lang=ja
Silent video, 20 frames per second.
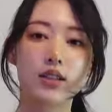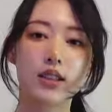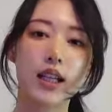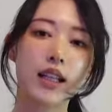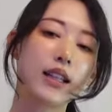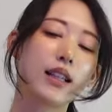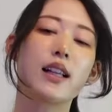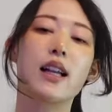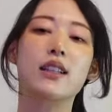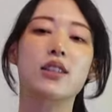
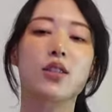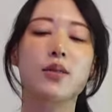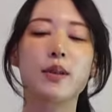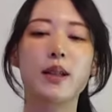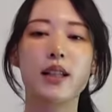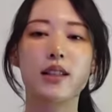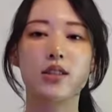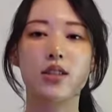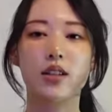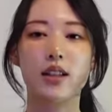さっき遊び
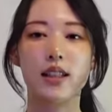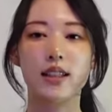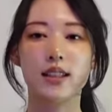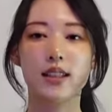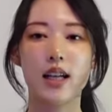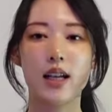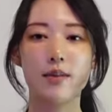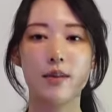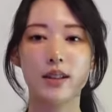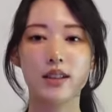に行く時に
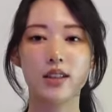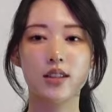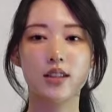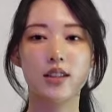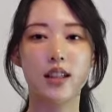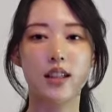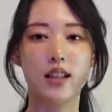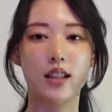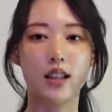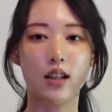使いますっ
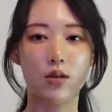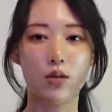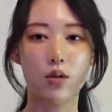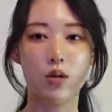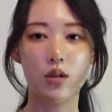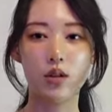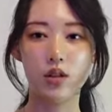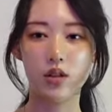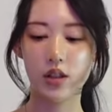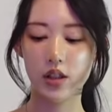て言ってた
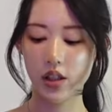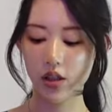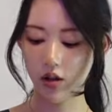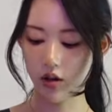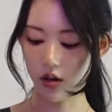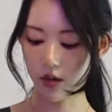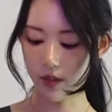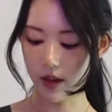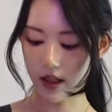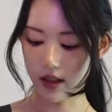こういう白
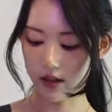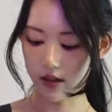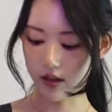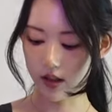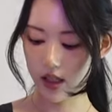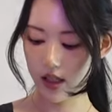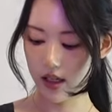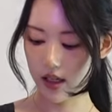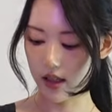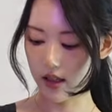のバッグ
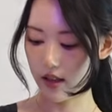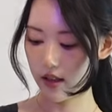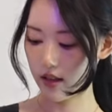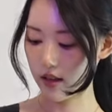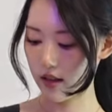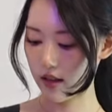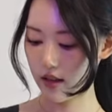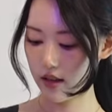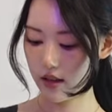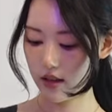に
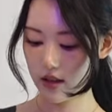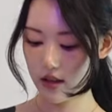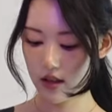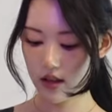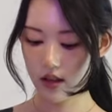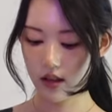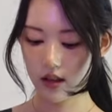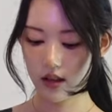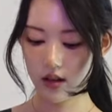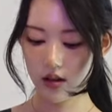
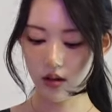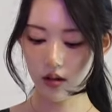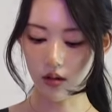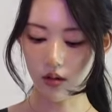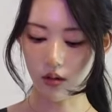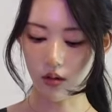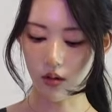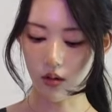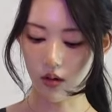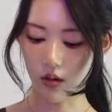ちょっ
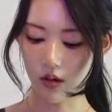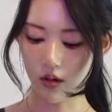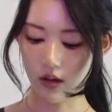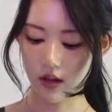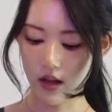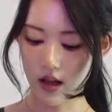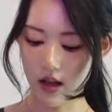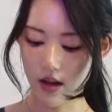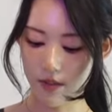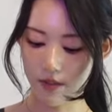とこ
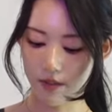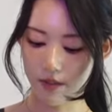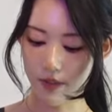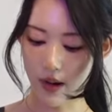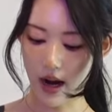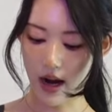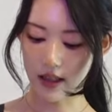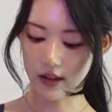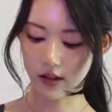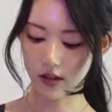う
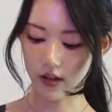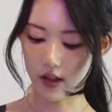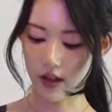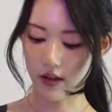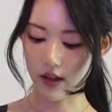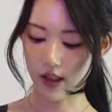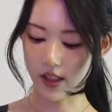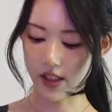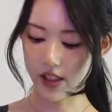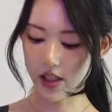パールってい
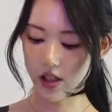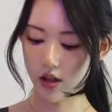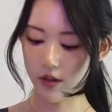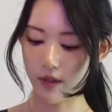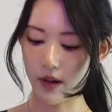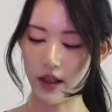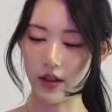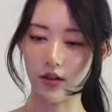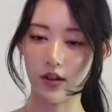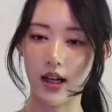うか
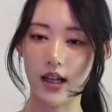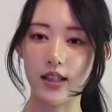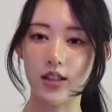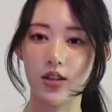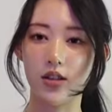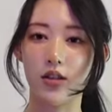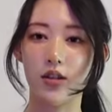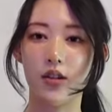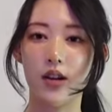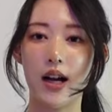シルバーの感じ
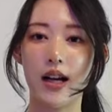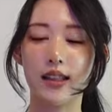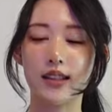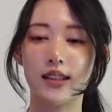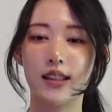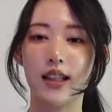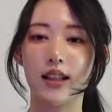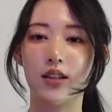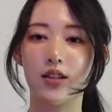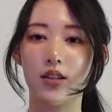の
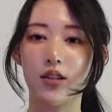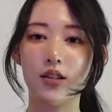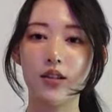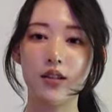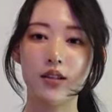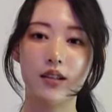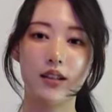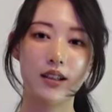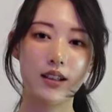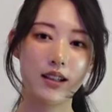アクセント
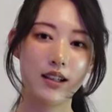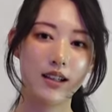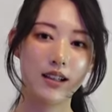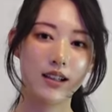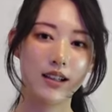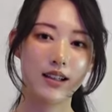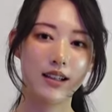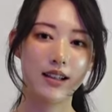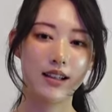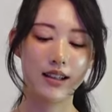
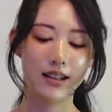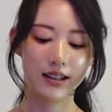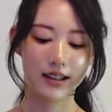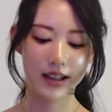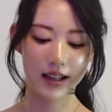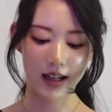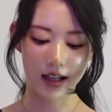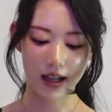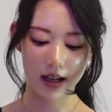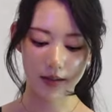
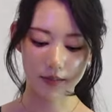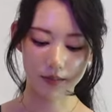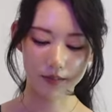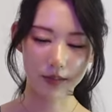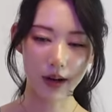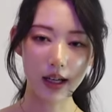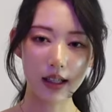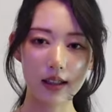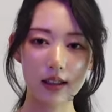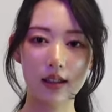でなんか
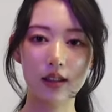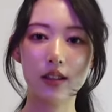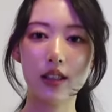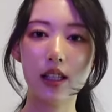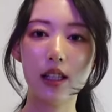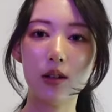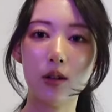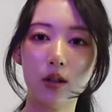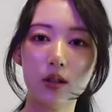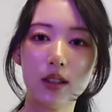
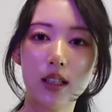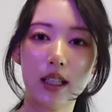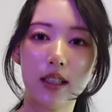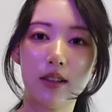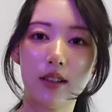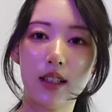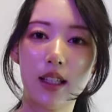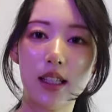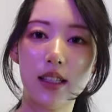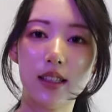バッグキーホルダーで
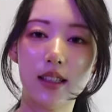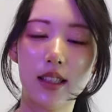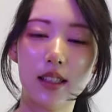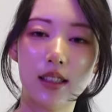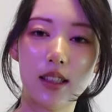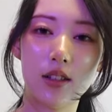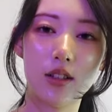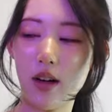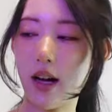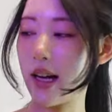はないんです
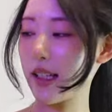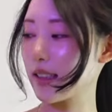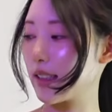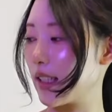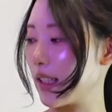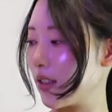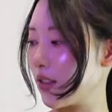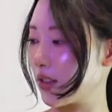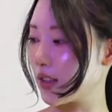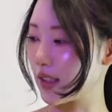けど
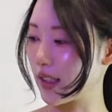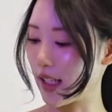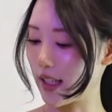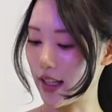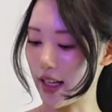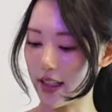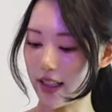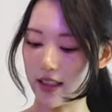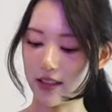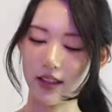アクセントをつけ
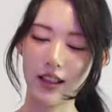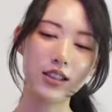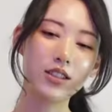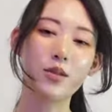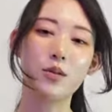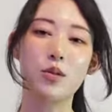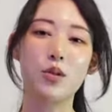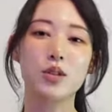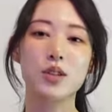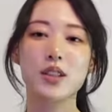てあげるっていう
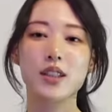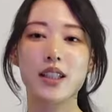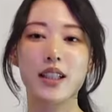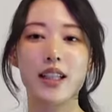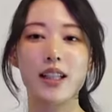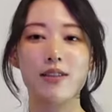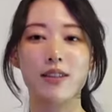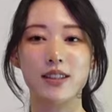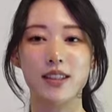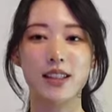のも個人
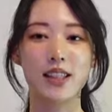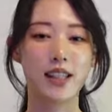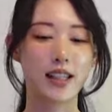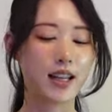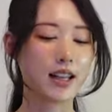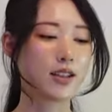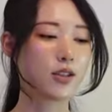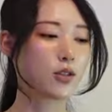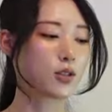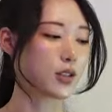的には好き
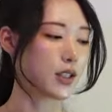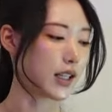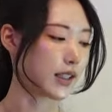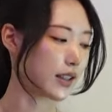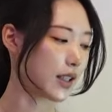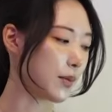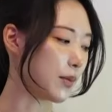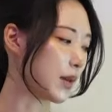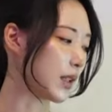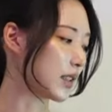でよくやっ
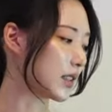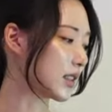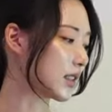てま